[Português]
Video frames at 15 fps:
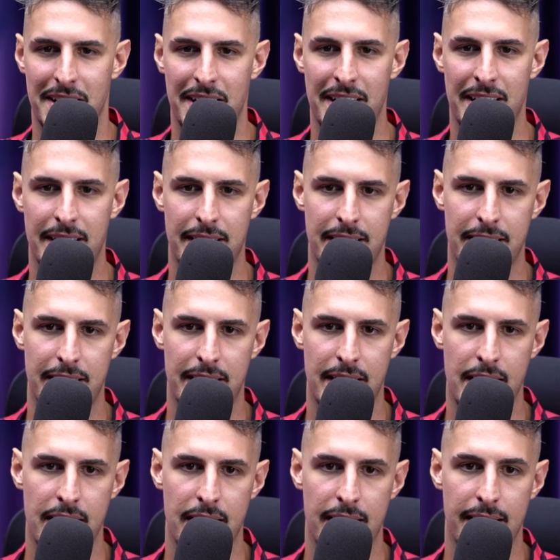
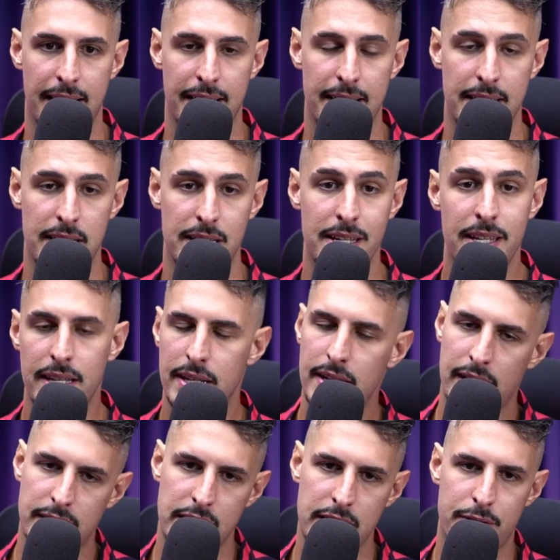É, e
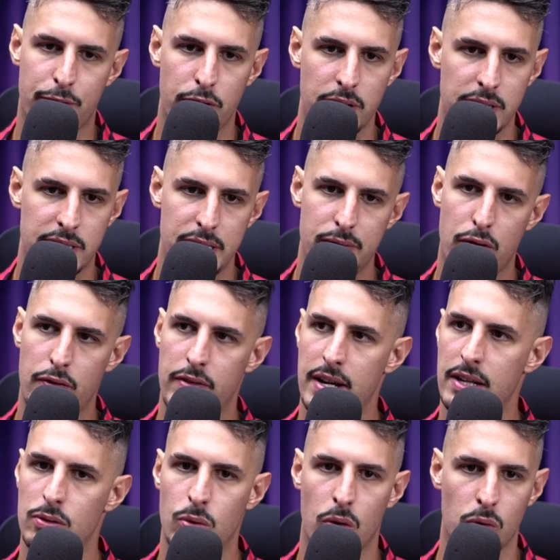a gente foi
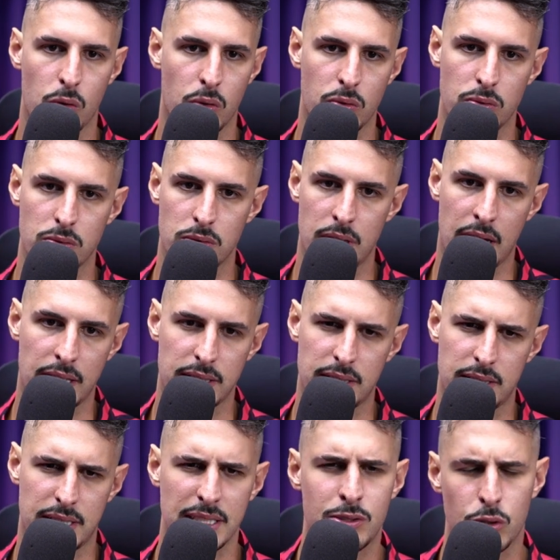desenvolvendo ao longo das
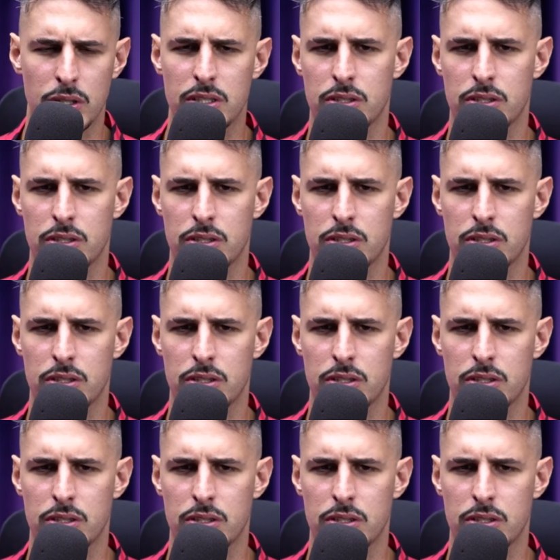sessões.